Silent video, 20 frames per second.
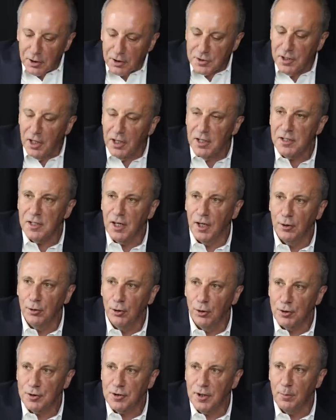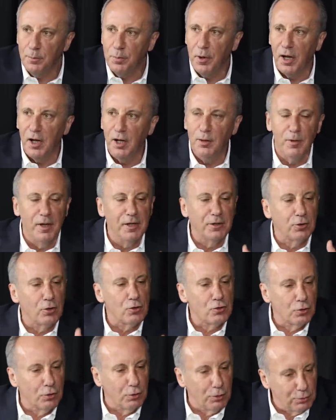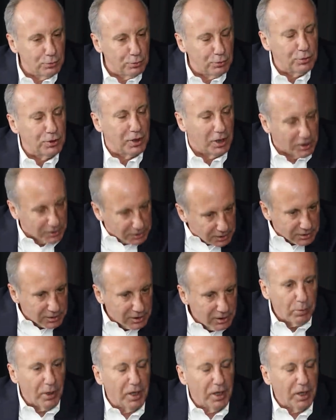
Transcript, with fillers: 48'i alıyorsa parlamento çoğunluğunu da alır.